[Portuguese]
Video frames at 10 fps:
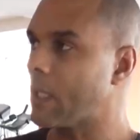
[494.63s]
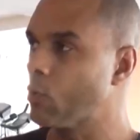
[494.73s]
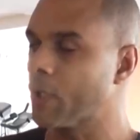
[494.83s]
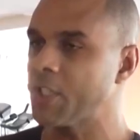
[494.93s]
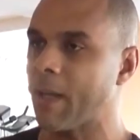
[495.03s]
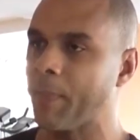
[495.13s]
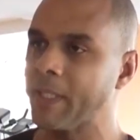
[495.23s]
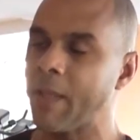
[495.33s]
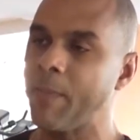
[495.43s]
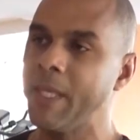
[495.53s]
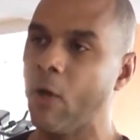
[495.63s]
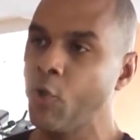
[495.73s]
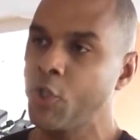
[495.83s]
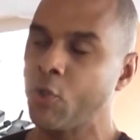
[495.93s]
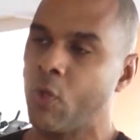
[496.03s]
Durante a pandemia,
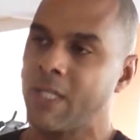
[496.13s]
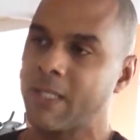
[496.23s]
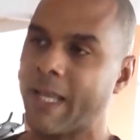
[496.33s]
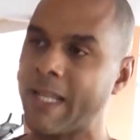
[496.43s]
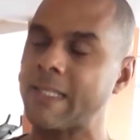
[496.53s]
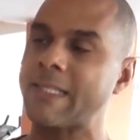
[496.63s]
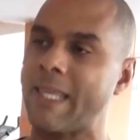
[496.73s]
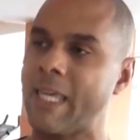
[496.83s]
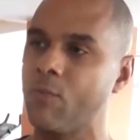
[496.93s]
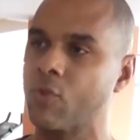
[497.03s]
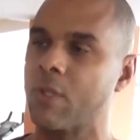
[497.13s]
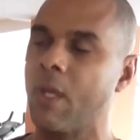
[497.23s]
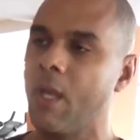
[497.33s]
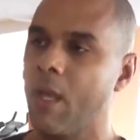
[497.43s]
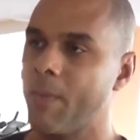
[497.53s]
onde que nós crescemos
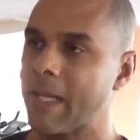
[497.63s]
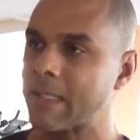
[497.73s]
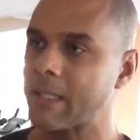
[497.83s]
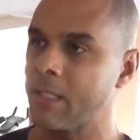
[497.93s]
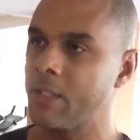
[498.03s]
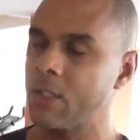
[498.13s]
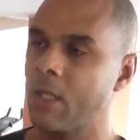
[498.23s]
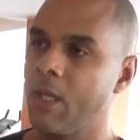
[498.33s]
bastante